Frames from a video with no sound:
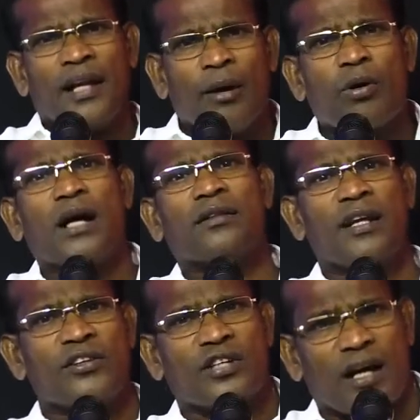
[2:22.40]
நேபுகாத்து
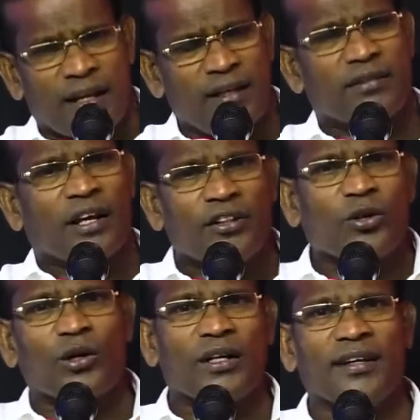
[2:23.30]
நேச்சாரை
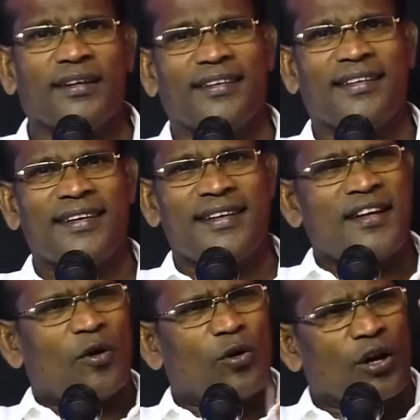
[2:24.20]
தெரிந்து கொண்டு
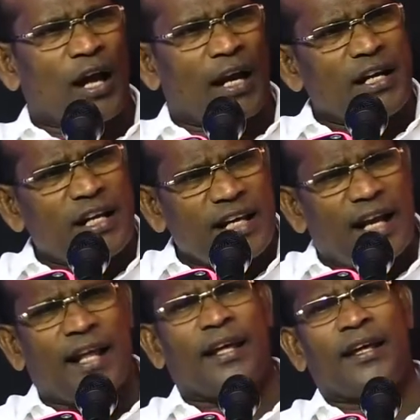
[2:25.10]
ஒரு
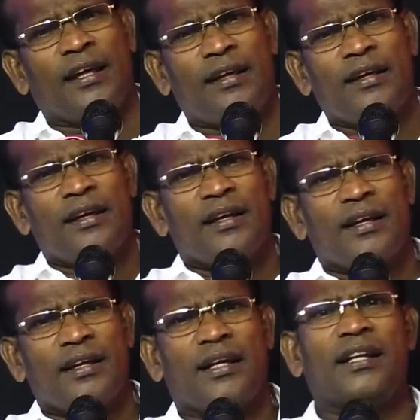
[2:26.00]
அந்நியனை
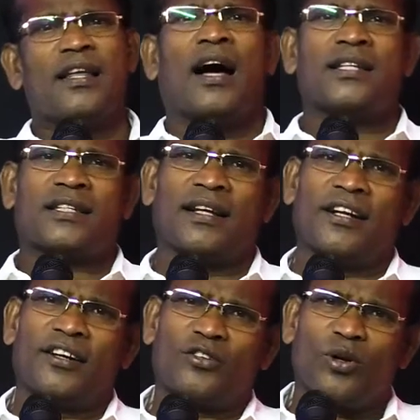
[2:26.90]
என்
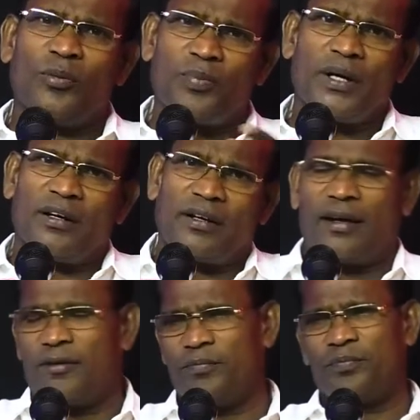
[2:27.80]
தாசன் என்று சொல்லி பெயரிட்டார்